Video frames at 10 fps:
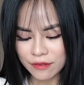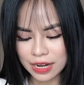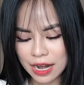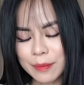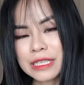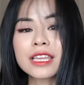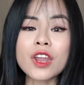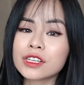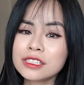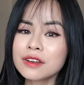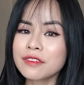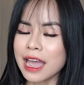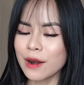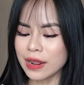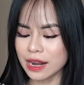Vậy nên là mình sẽ nói trước về
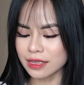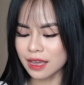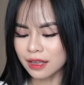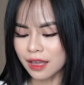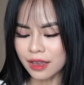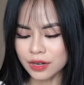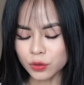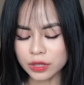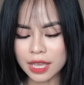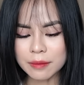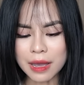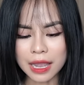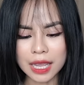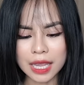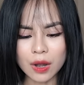hai loại này nhá đầu tiên mà
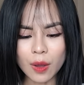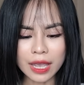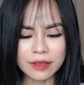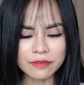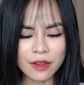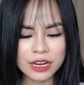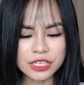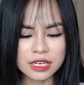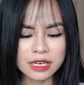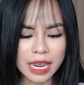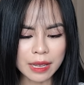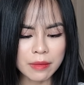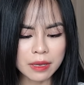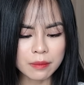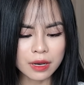cái loại foundation này
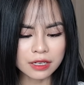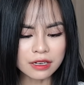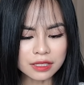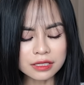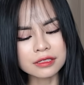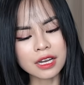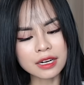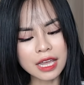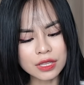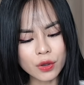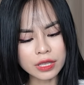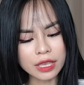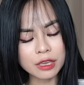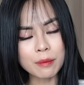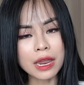mình mới được thử gần đây thôi thế
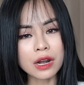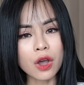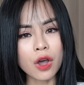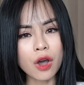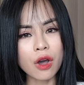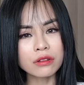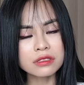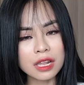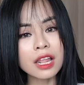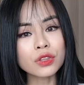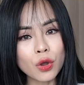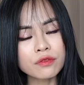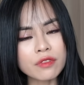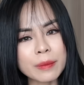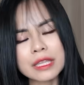nhưng mà nó rất là tốt
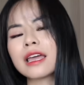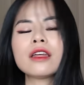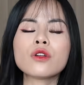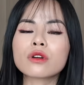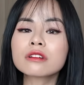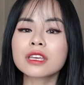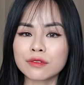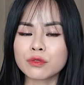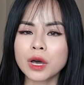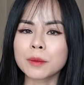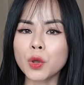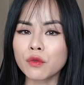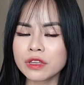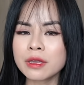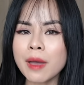và mình thấy là nó cực kỳ phù hợp đối
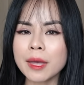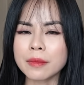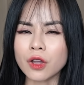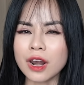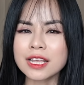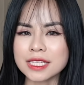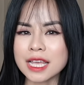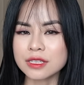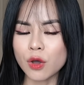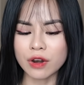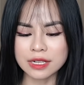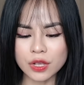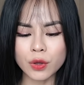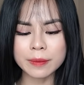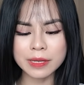với những bạn mà có làn da dầu và làn da
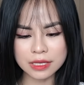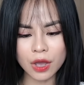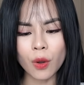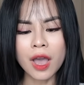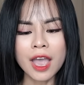hơi thêm bên dầu